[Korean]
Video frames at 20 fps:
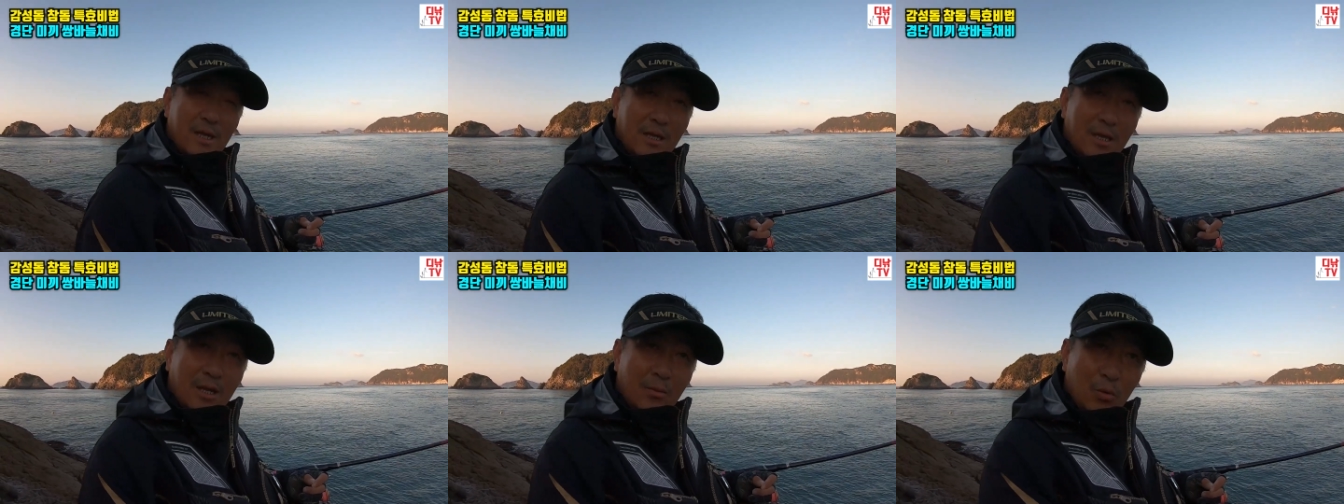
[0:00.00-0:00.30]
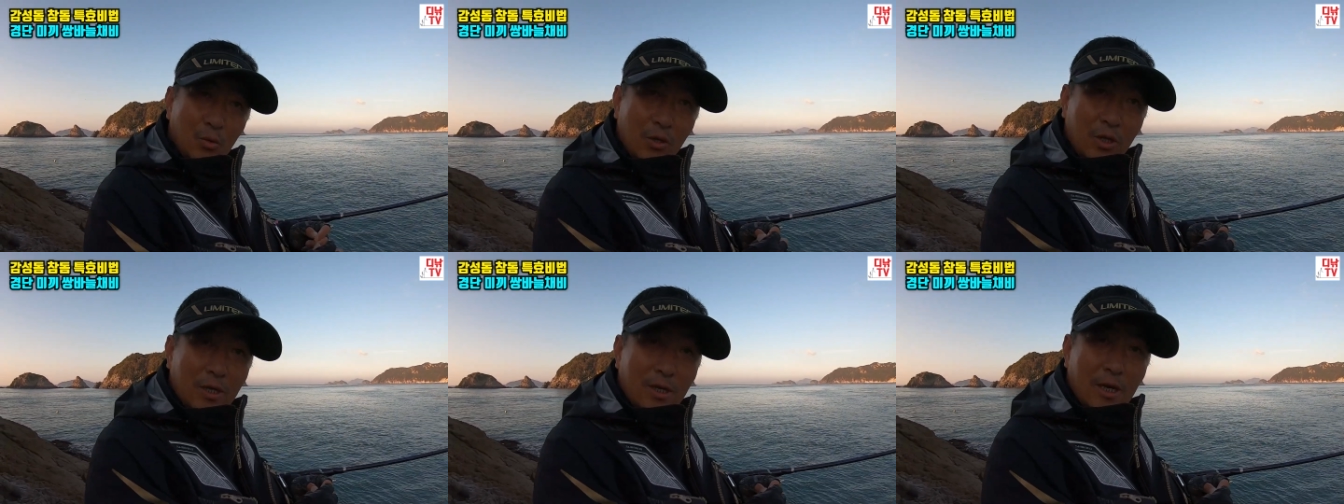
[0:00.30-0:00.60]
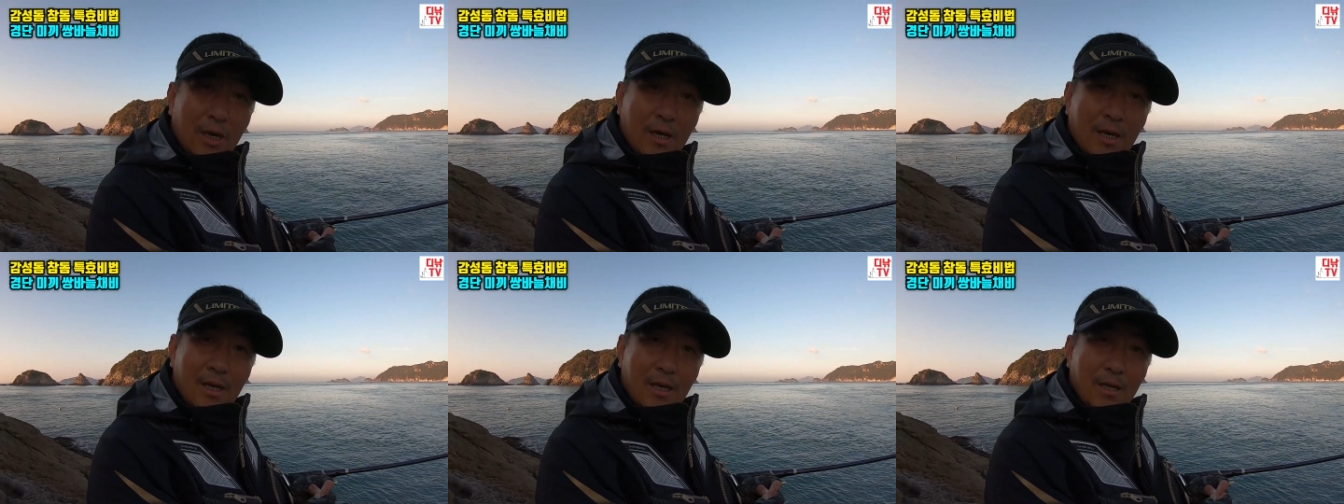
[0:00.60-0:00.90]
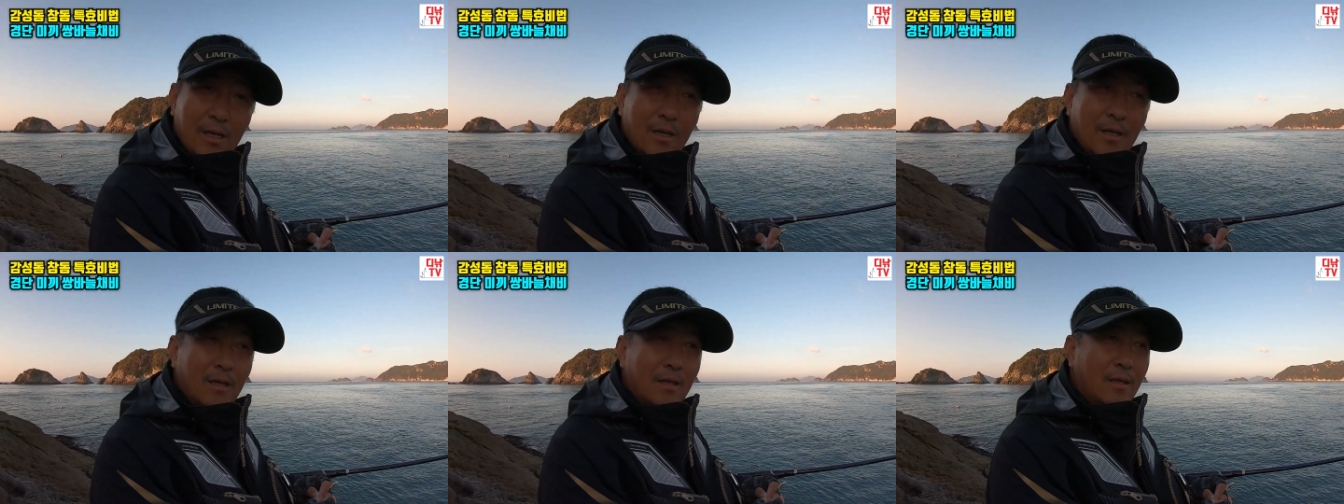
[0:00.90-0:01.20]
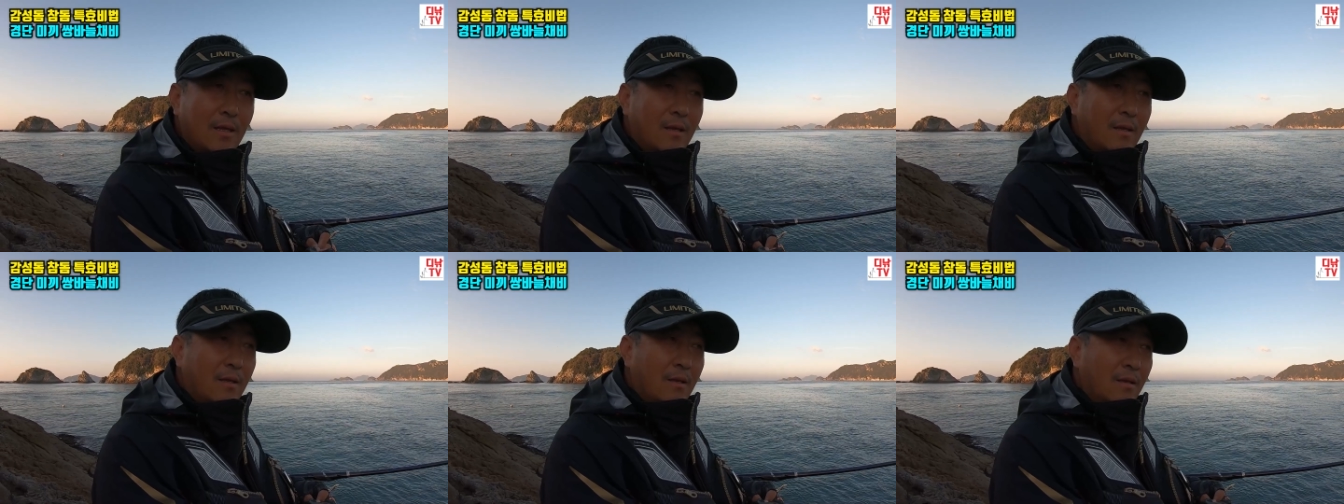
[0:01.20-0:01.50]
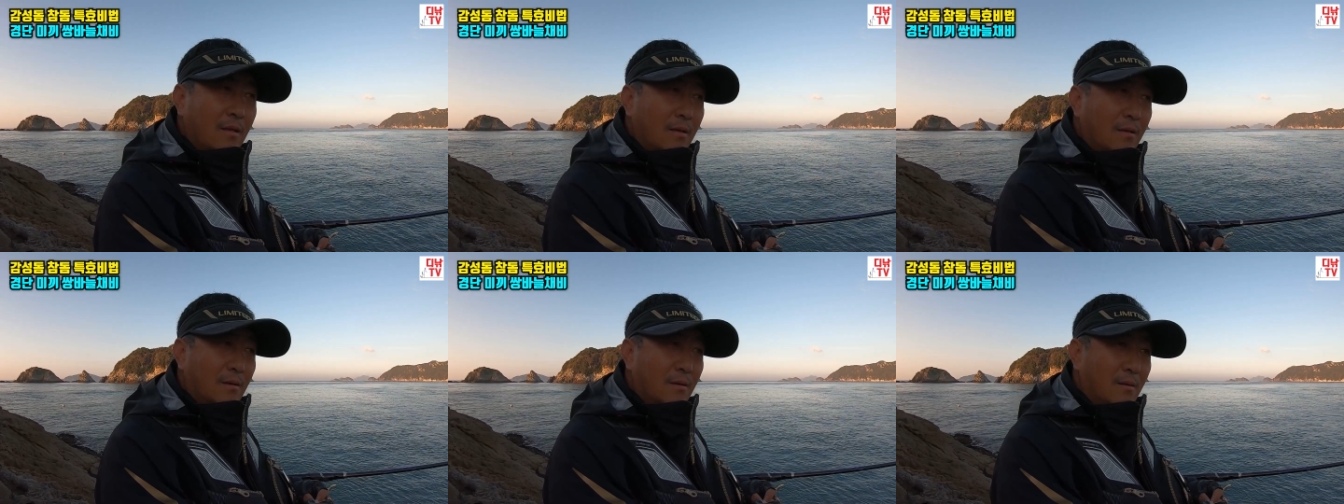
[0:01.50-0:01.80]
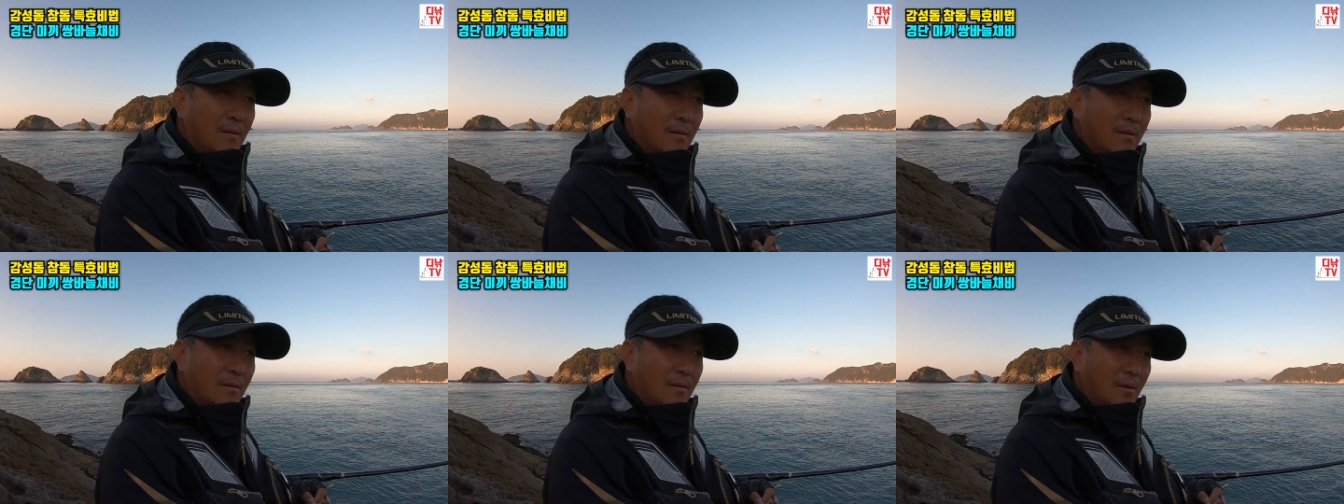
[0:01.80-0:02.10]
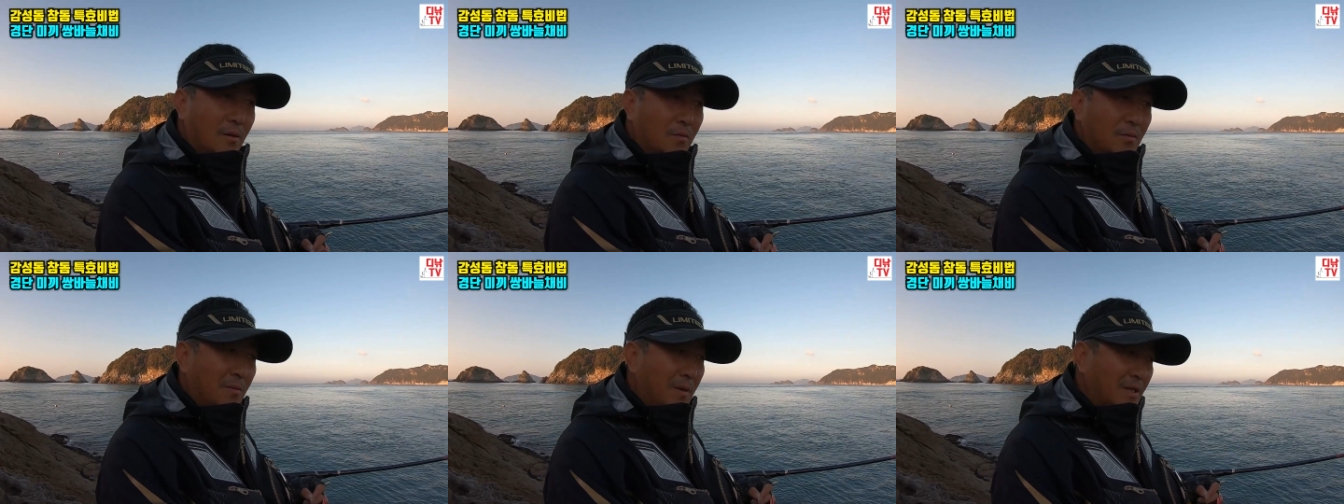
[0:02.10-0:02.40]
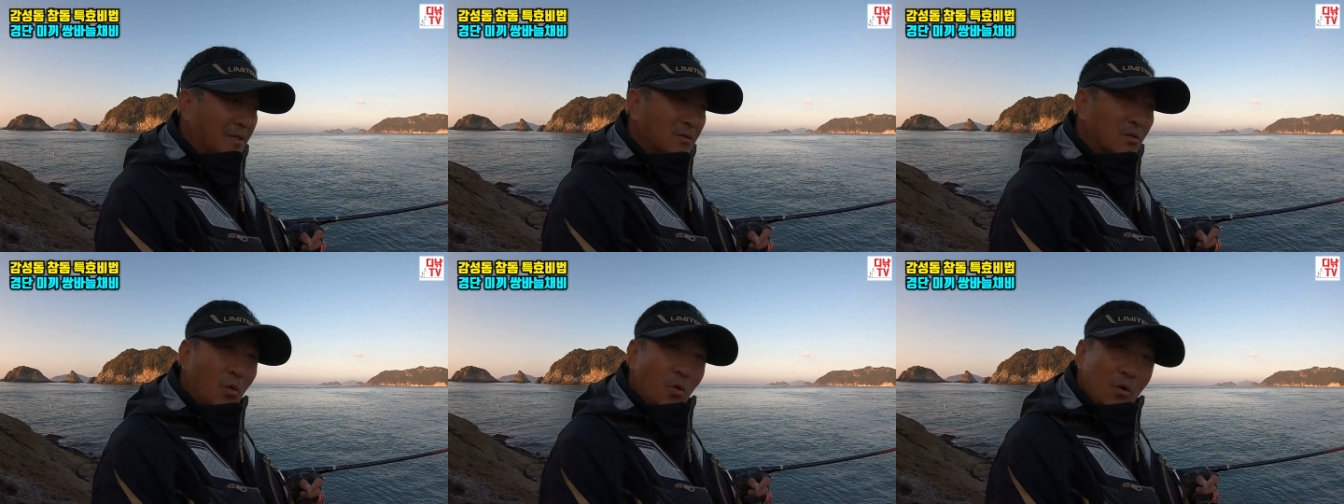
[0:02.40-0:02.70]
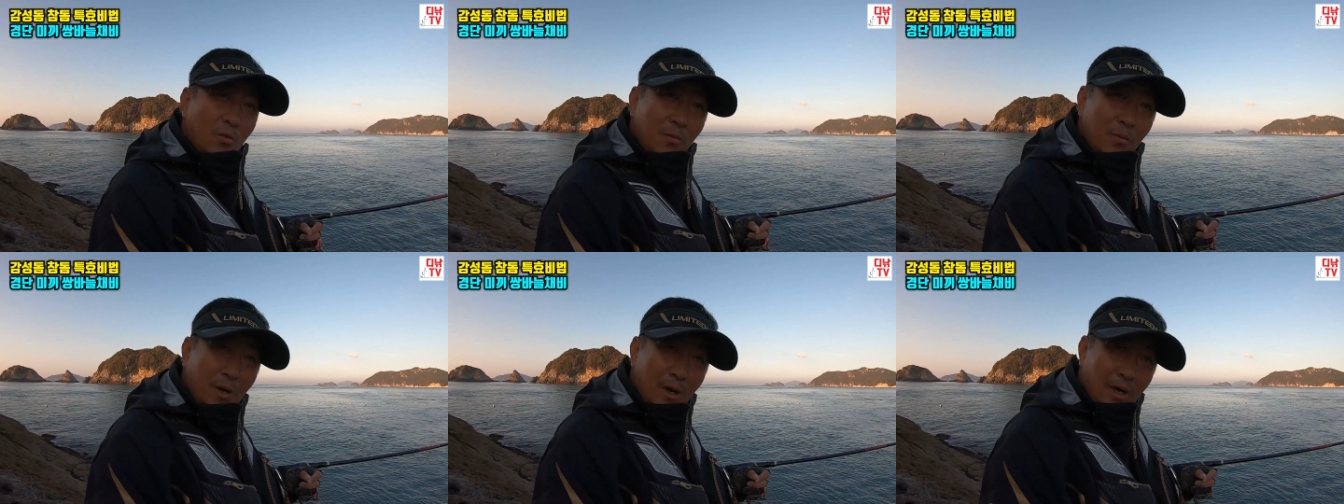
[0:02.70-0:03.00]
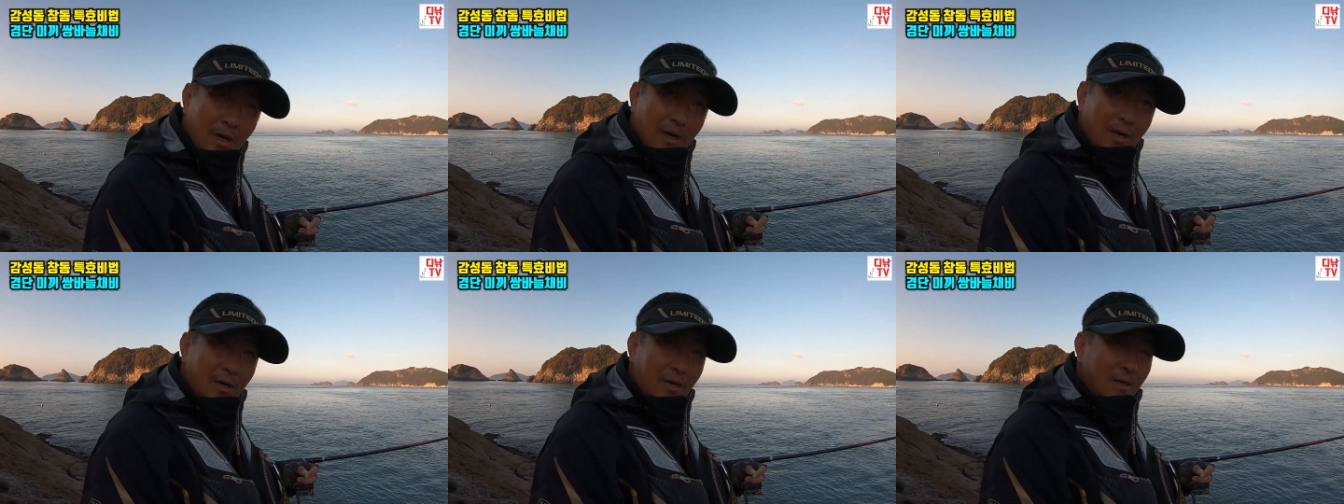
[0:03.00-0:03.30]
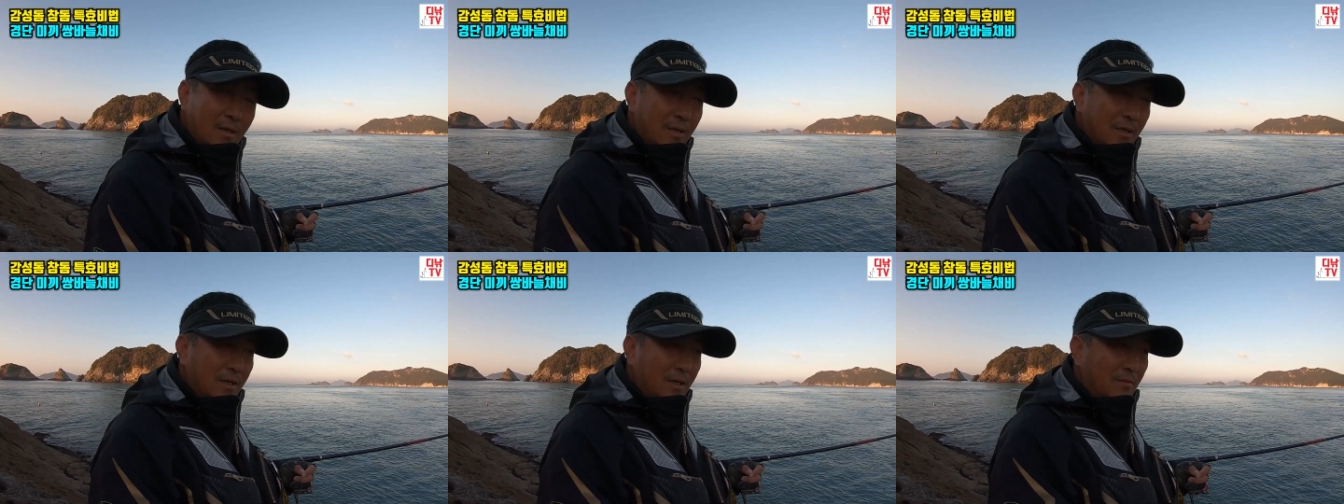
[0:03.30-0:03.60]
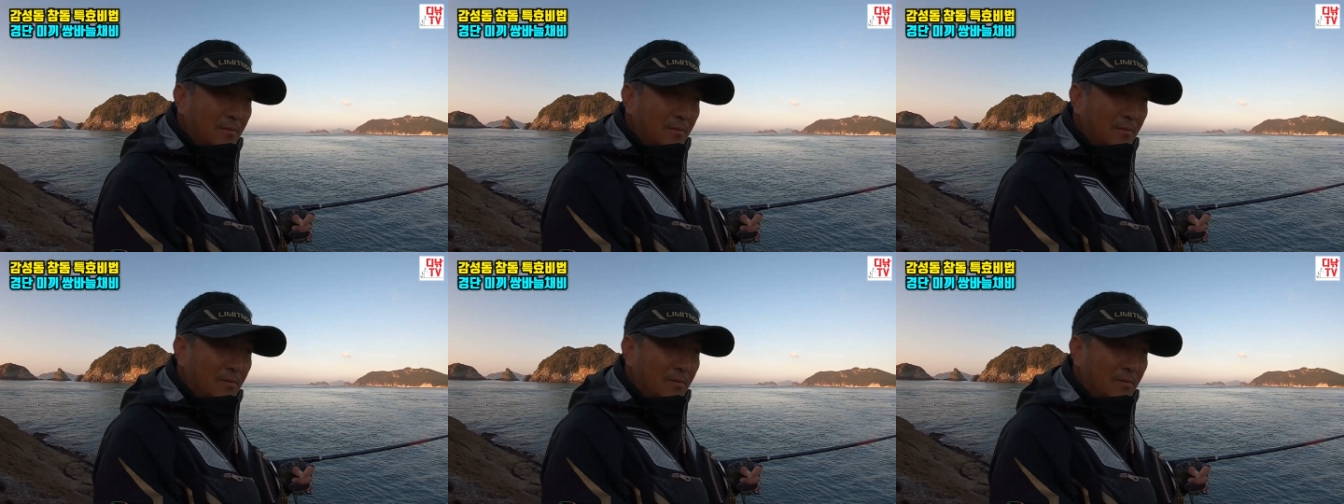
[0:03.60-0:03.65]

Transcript: 달다 보니까 어, 너무 많은 꼬임과 음.